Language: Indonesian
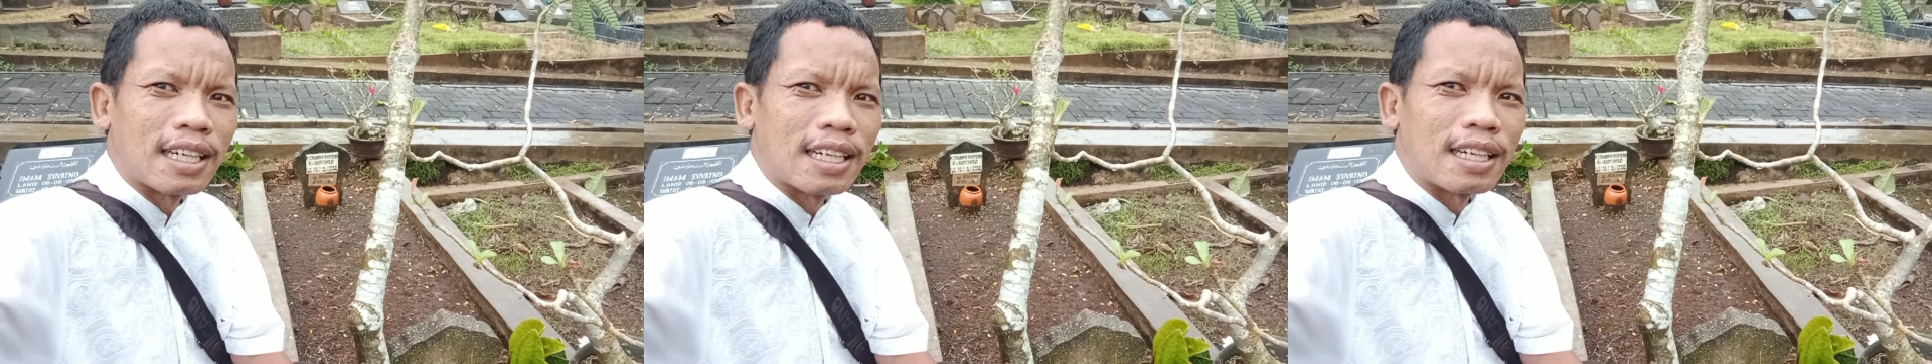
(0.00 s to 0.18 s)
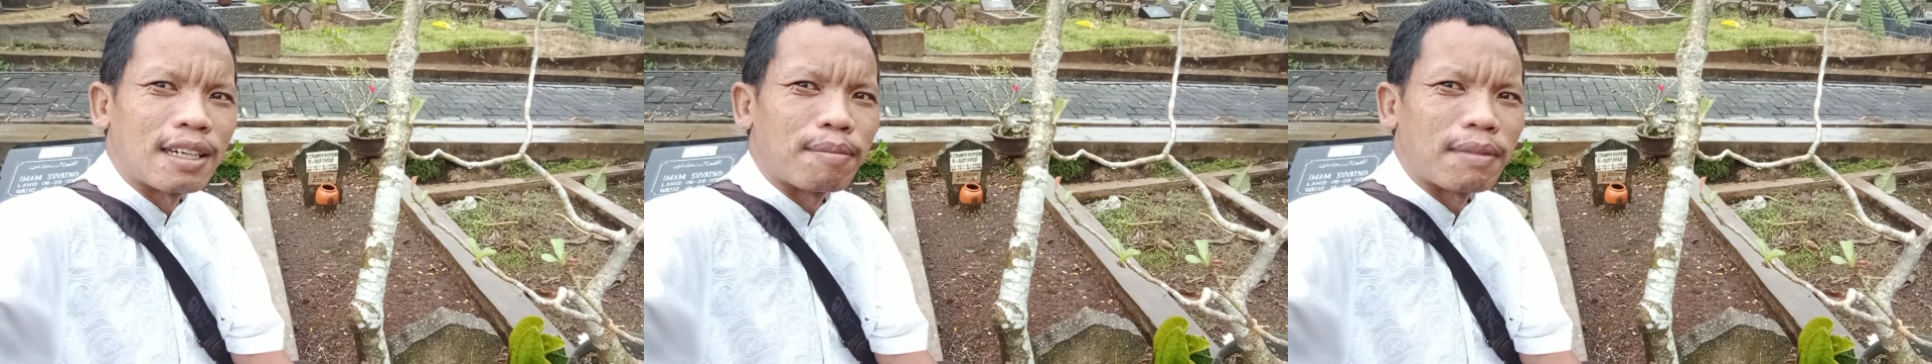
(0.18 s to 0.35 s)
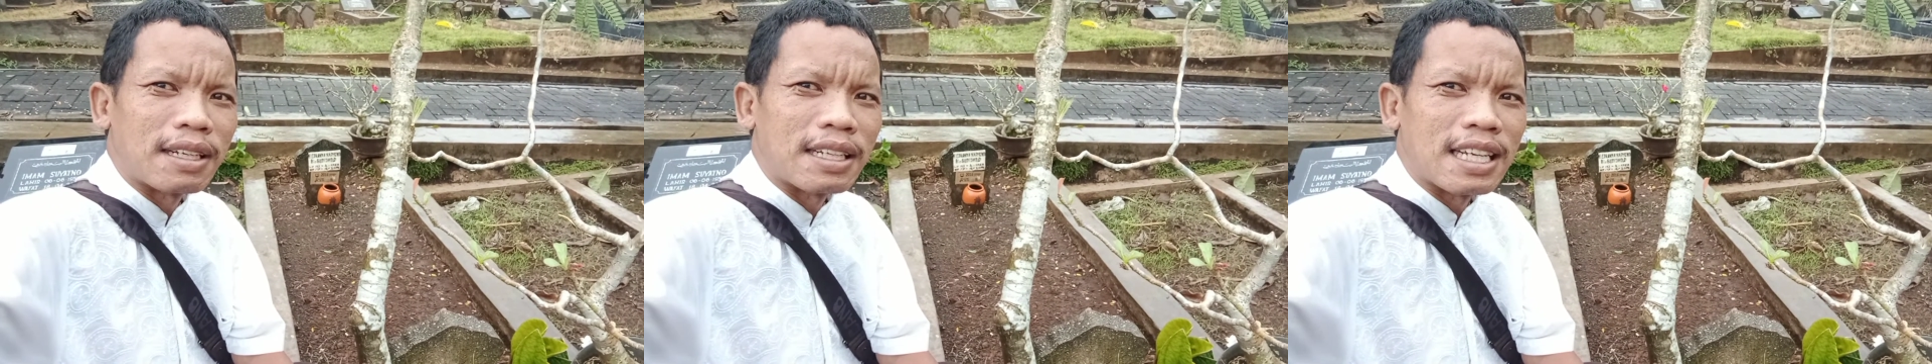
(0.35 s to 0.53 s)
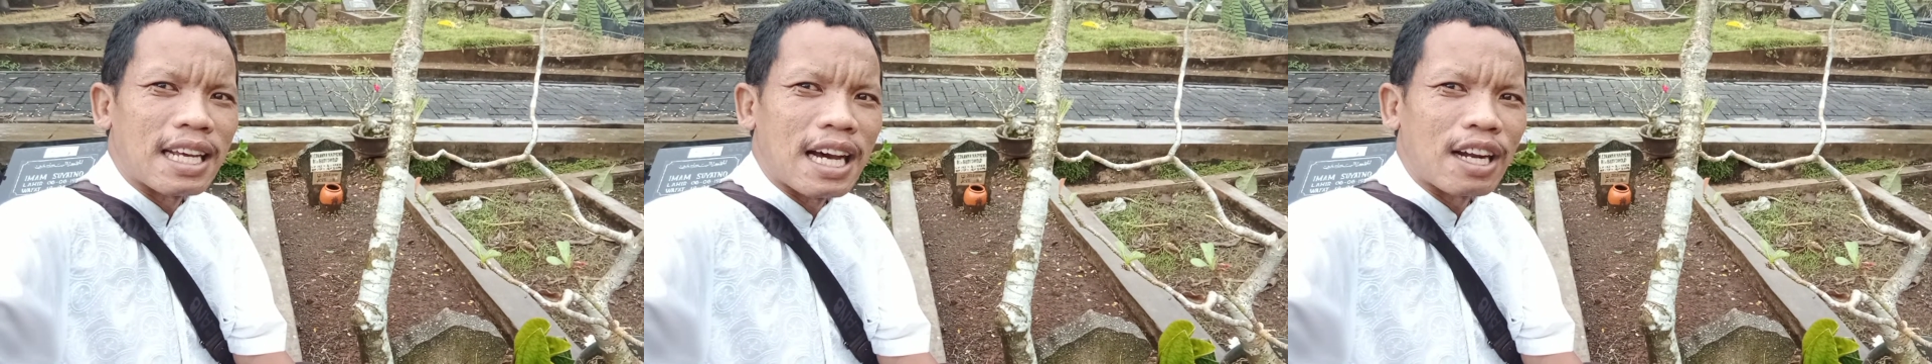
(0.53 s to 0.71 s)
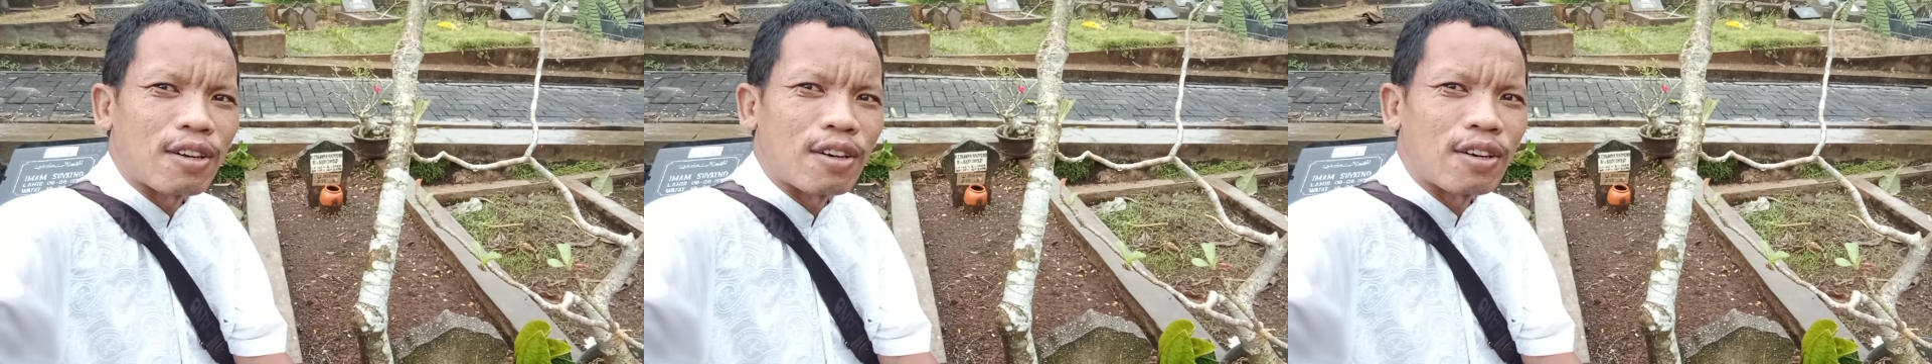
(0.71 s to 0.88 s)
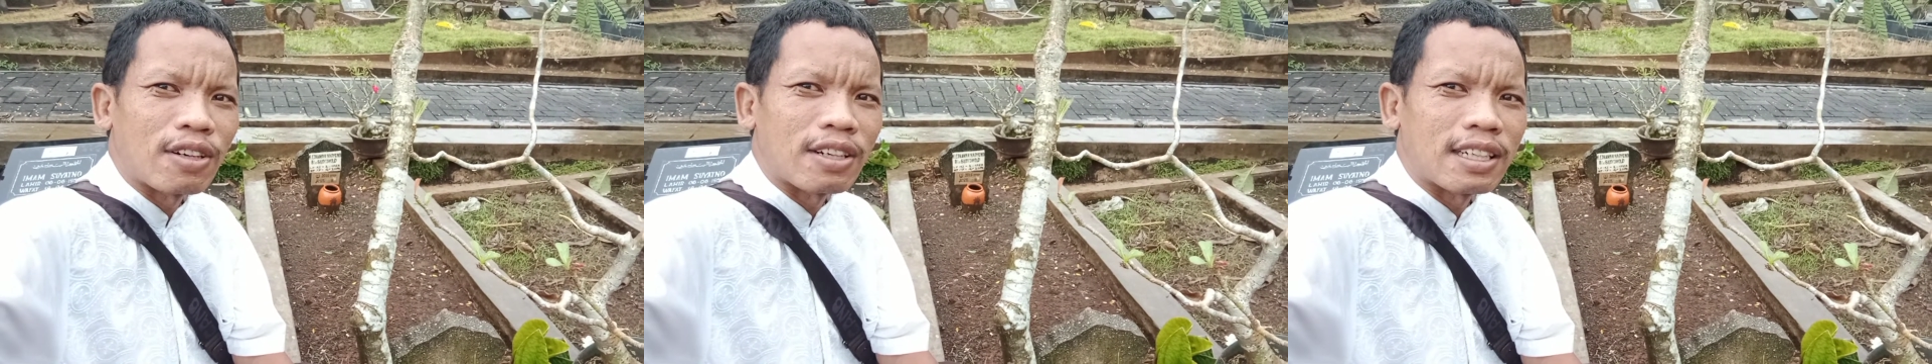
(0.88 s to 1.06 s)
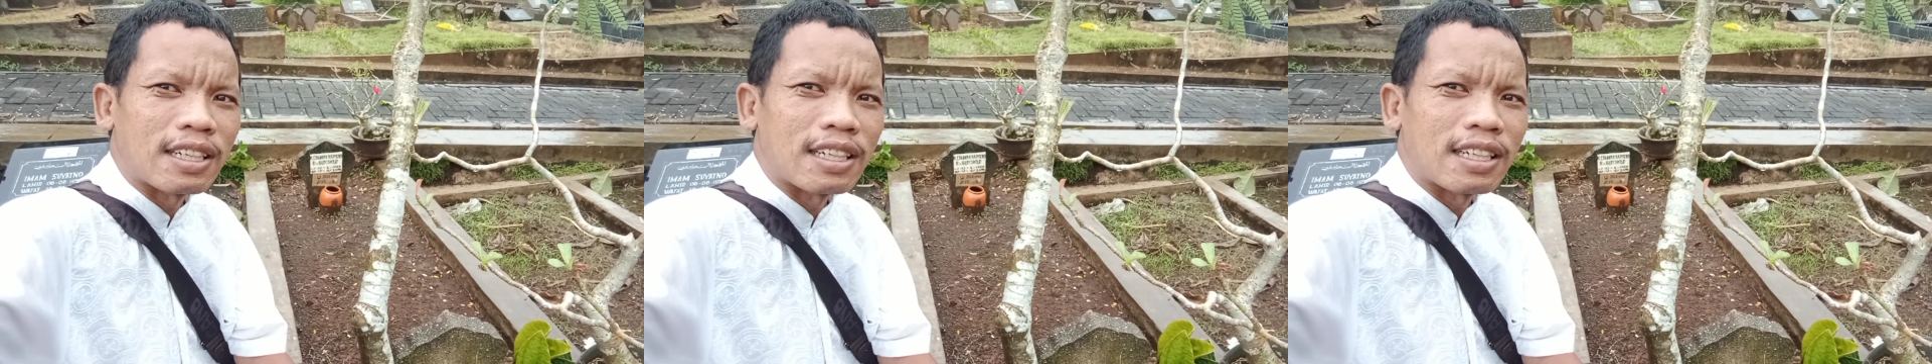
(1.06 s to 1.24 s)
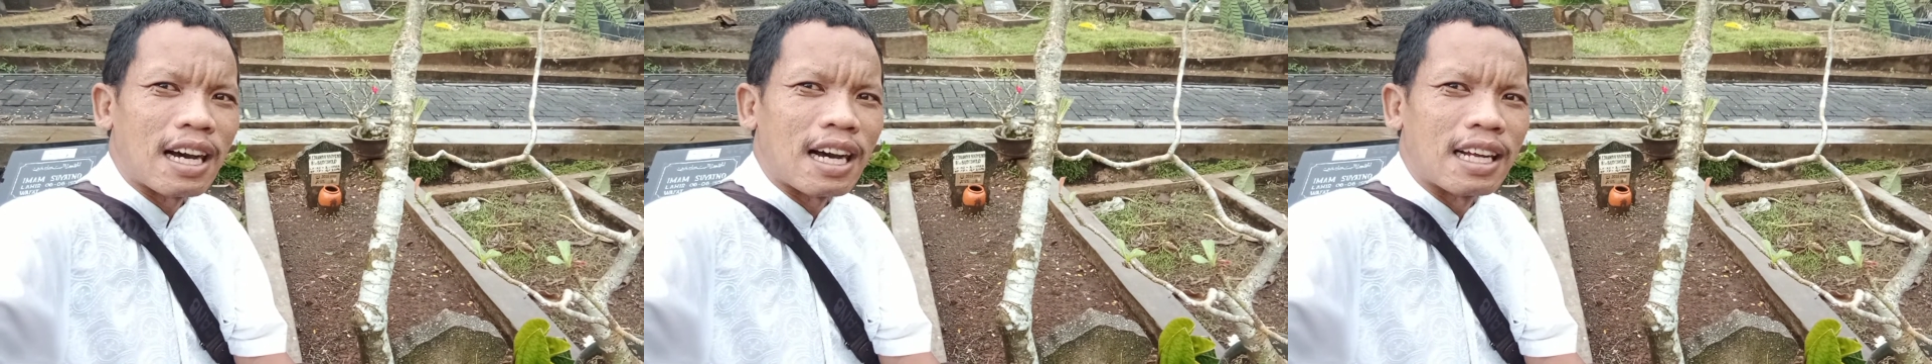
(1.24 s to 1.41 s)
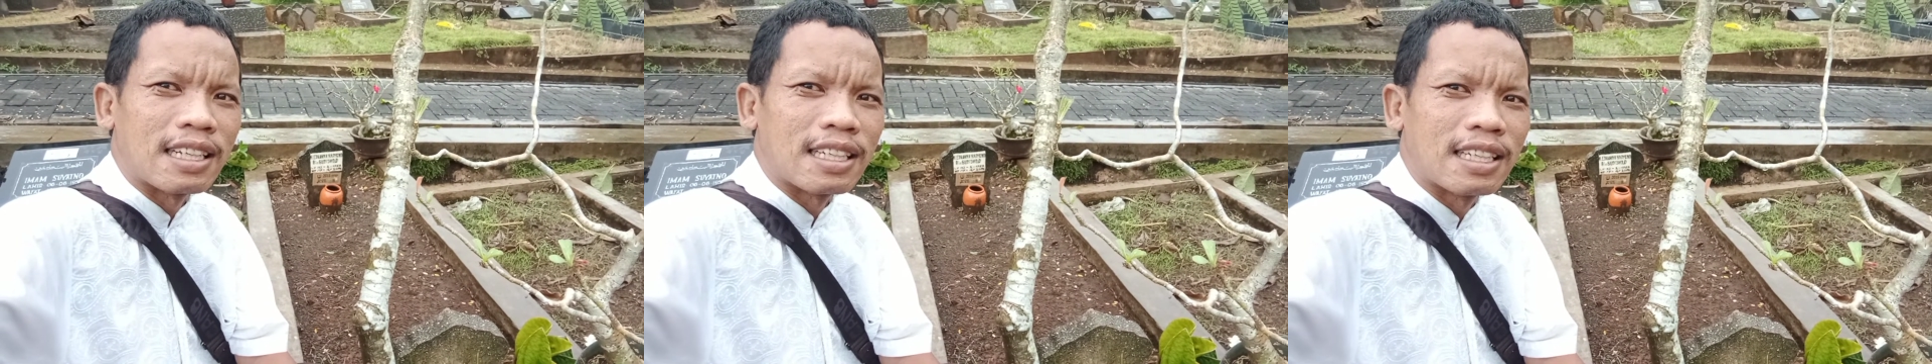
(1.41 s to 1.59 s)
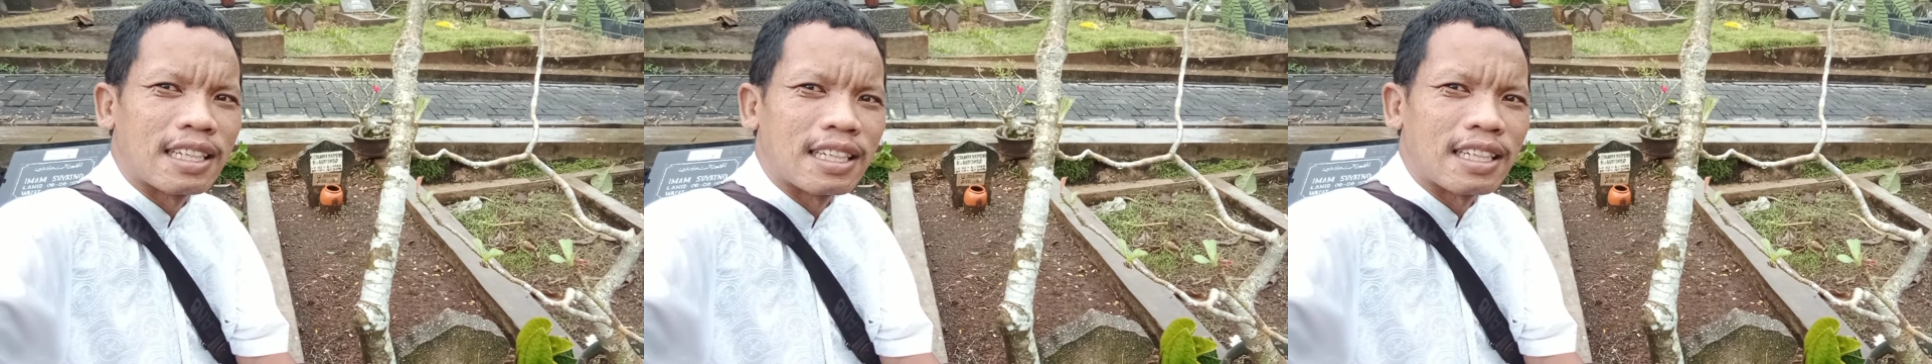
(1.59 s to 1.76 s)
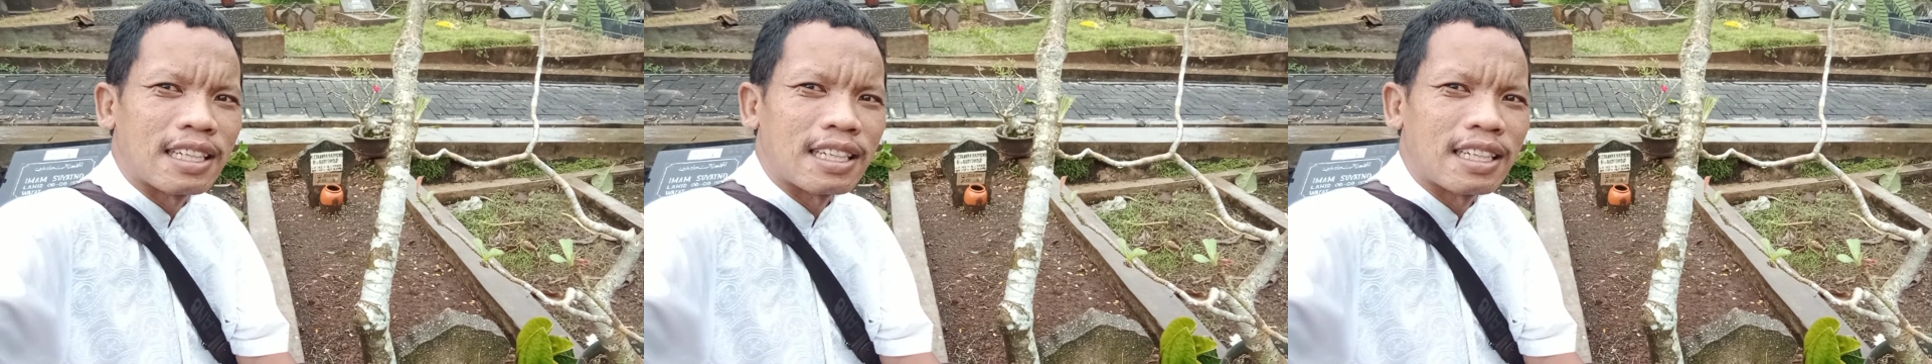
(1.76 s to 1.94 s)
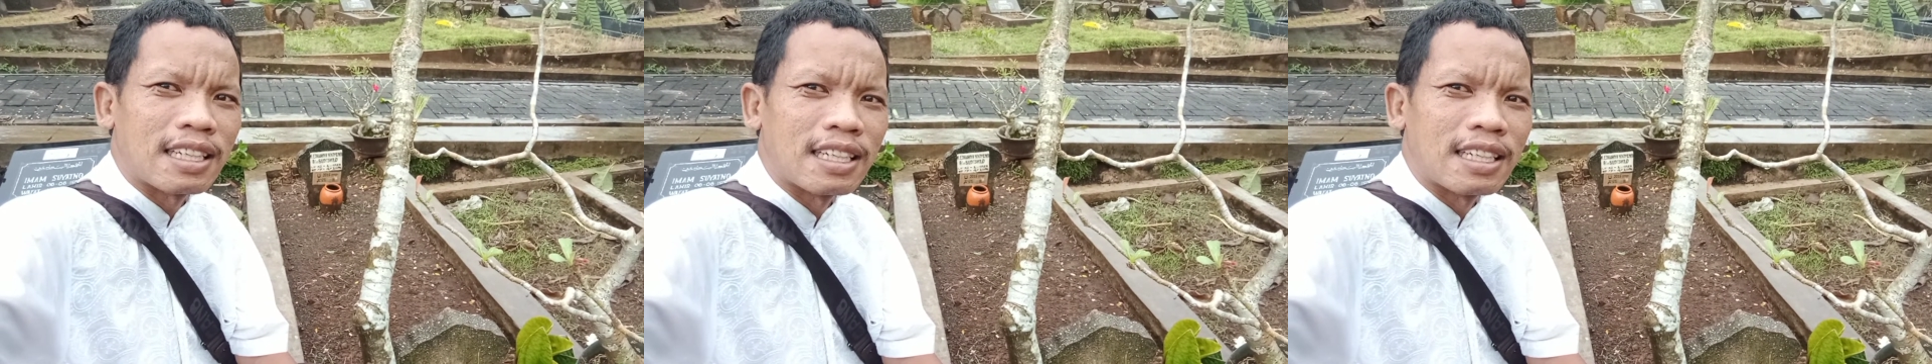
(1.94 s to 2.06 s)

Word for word: menjaroh ke Haji